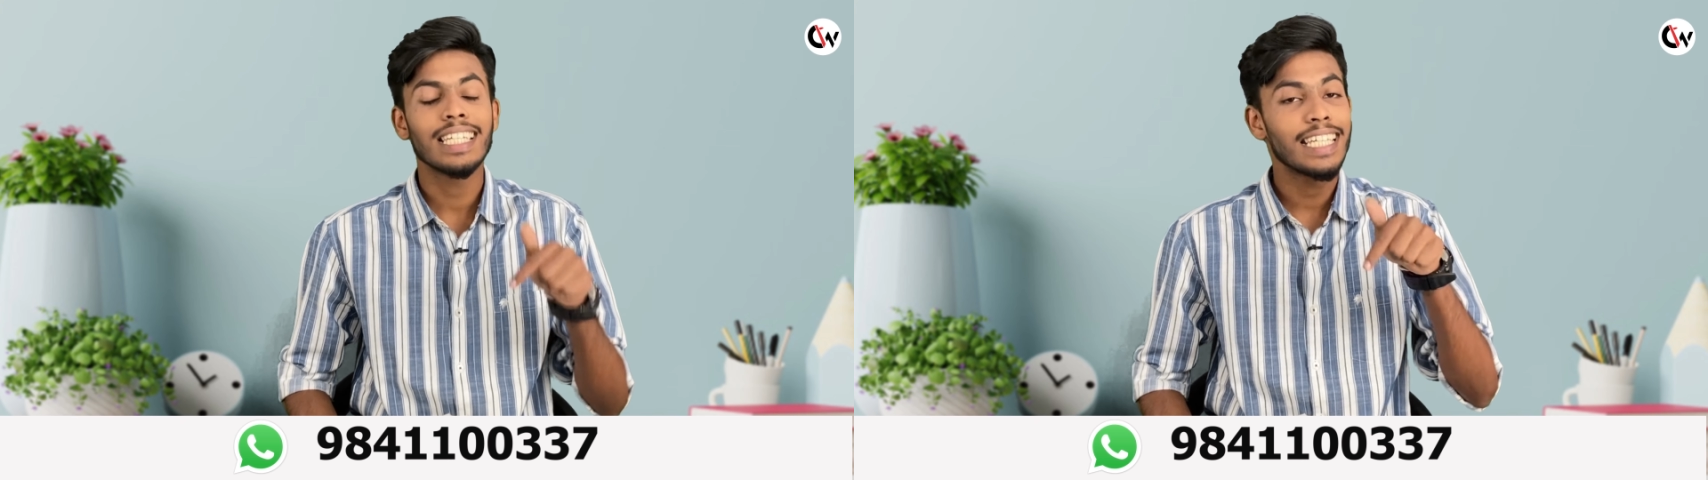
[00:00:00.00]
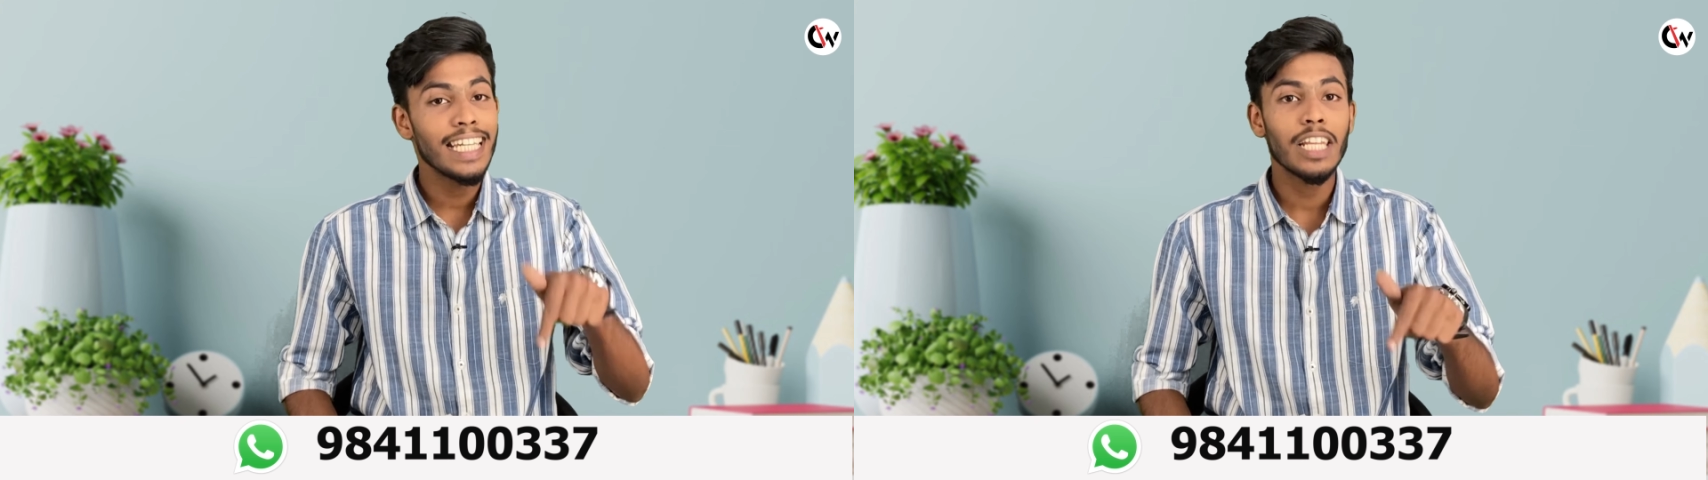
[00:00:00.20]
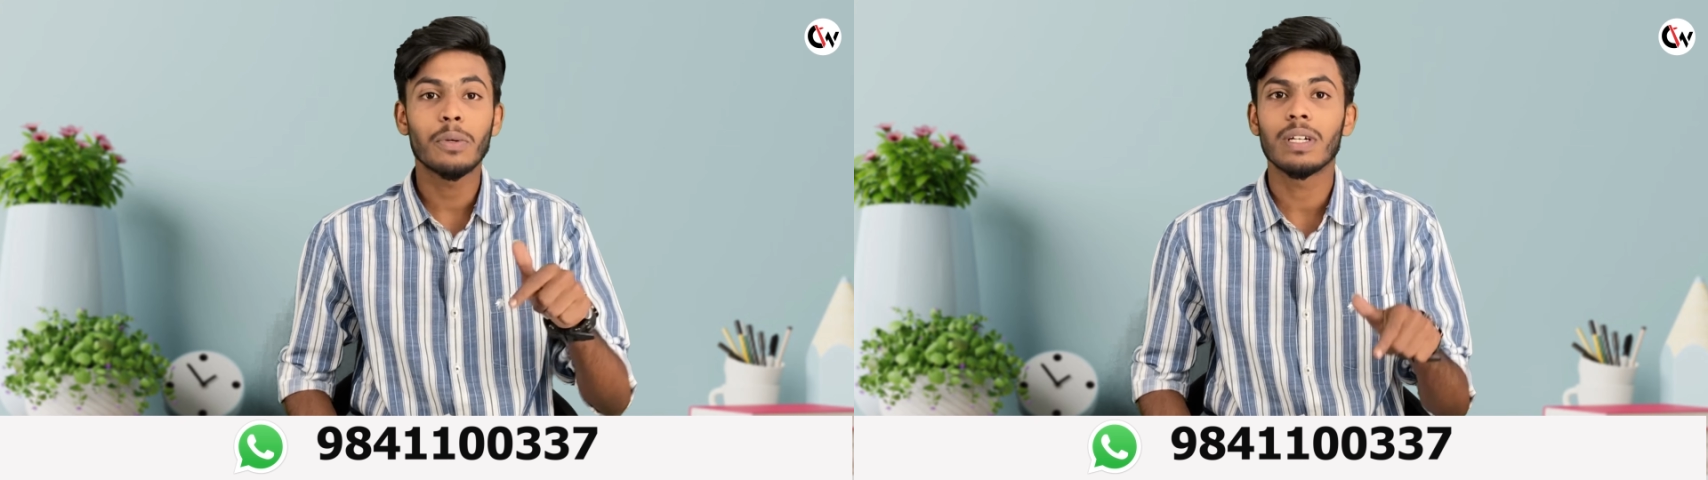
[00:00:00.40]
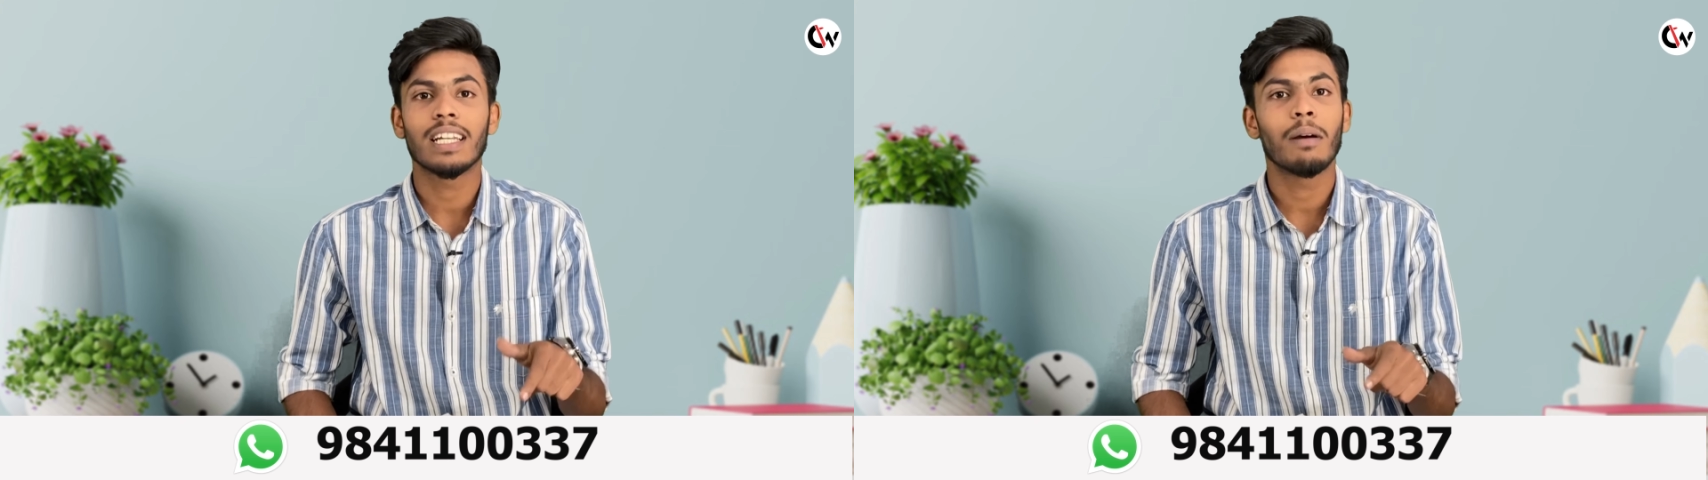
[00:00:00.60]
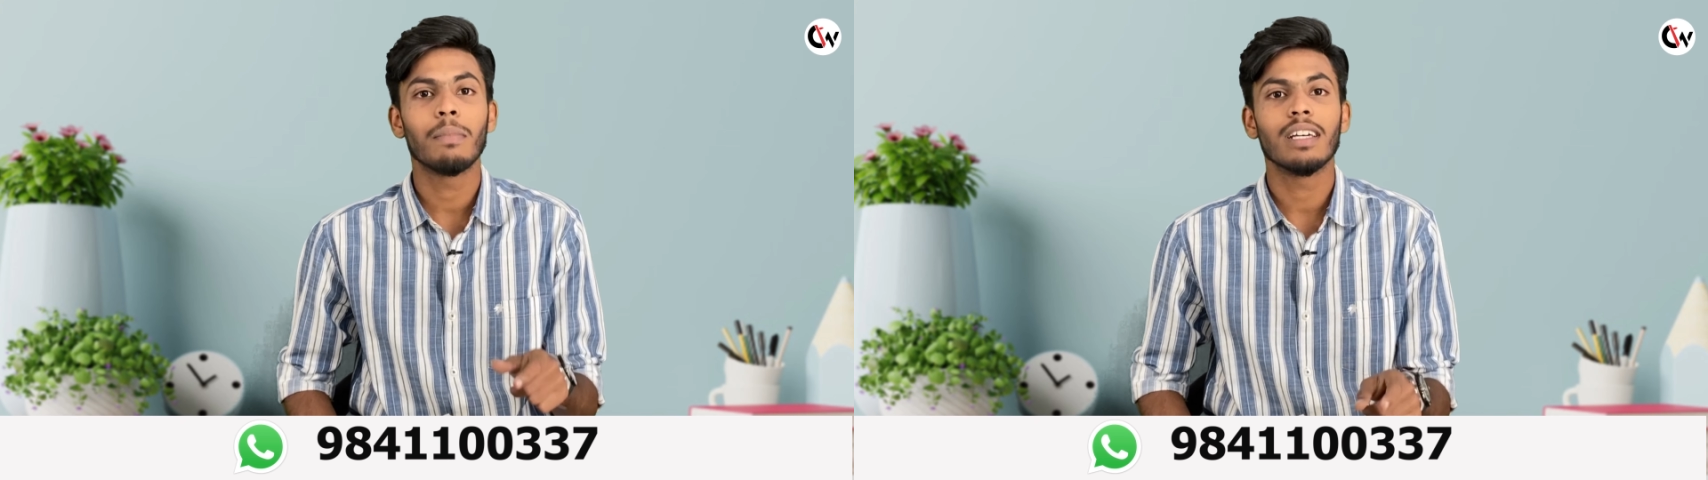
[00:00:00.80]
கீழே
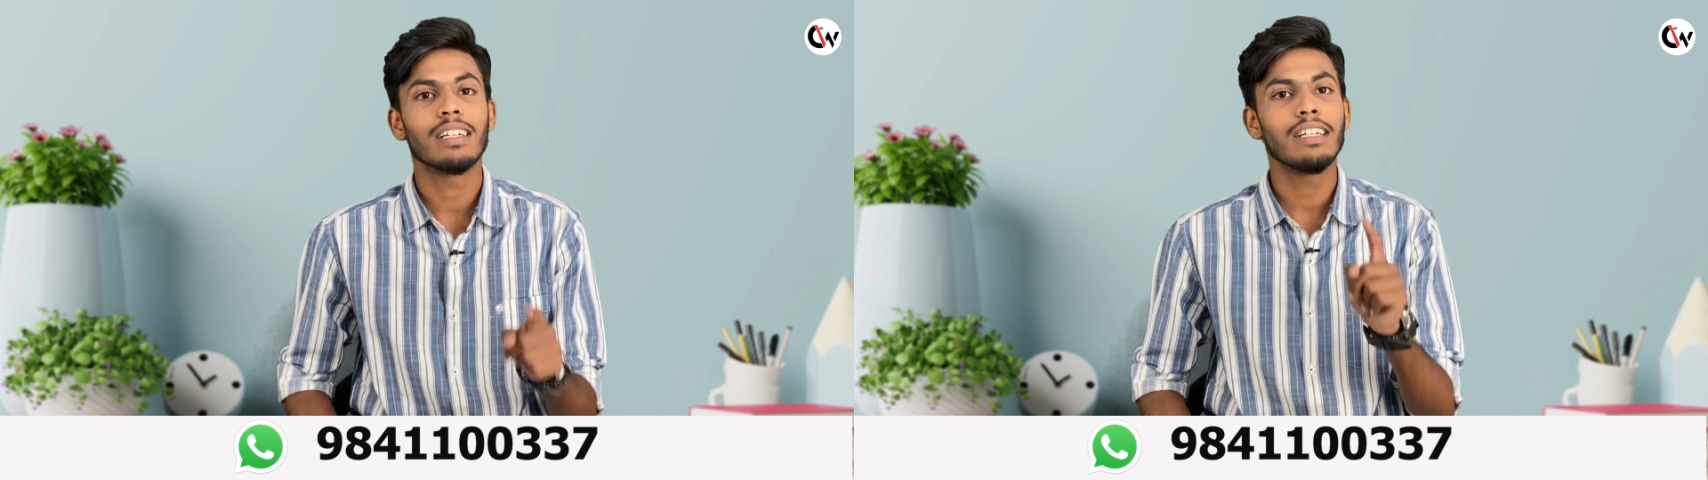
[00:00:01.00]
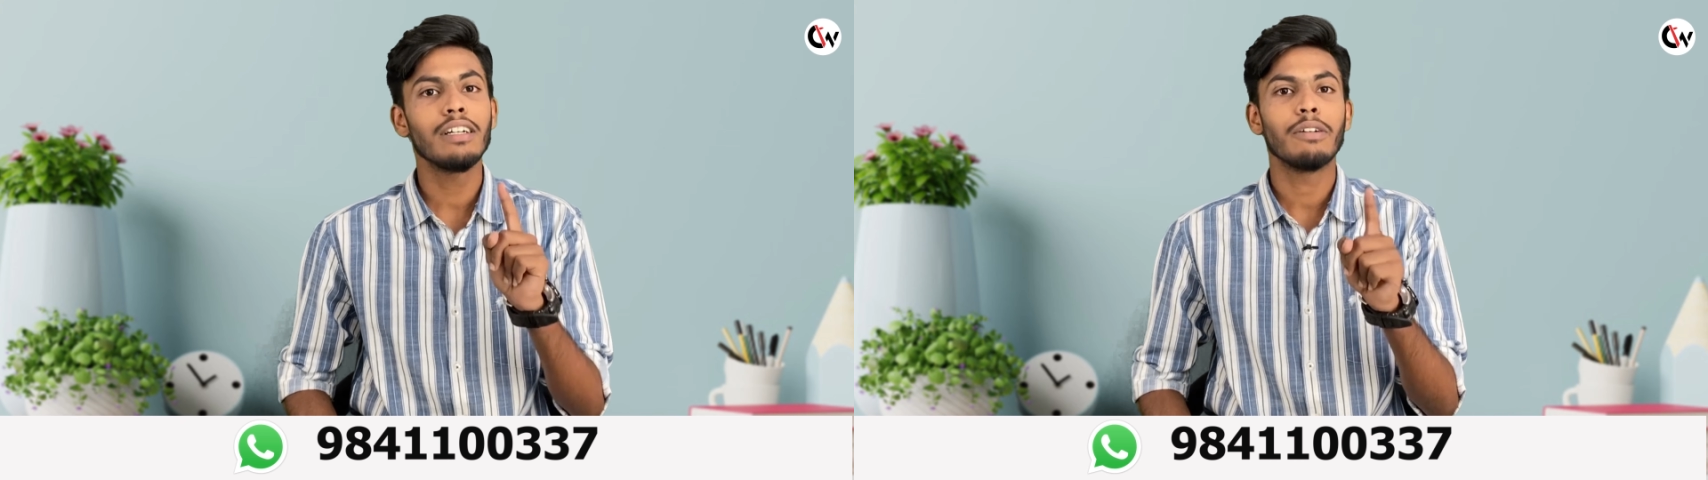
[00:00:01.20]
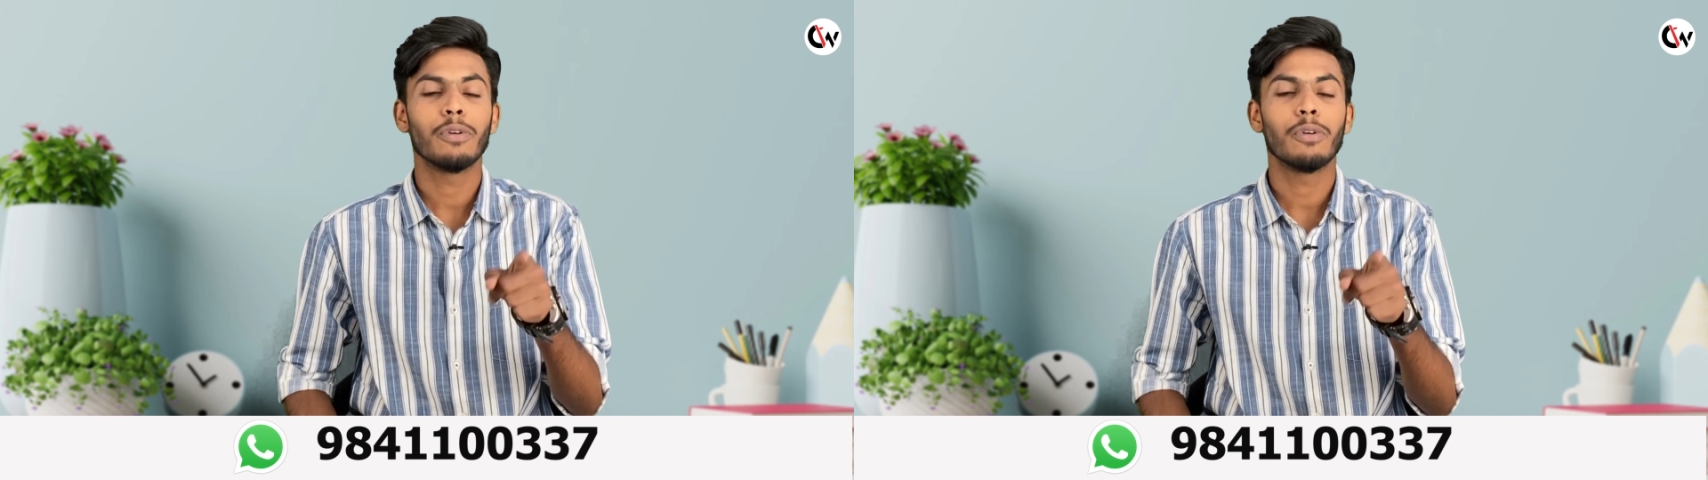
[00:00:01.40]
கொடுக்குற நம்பருக்கு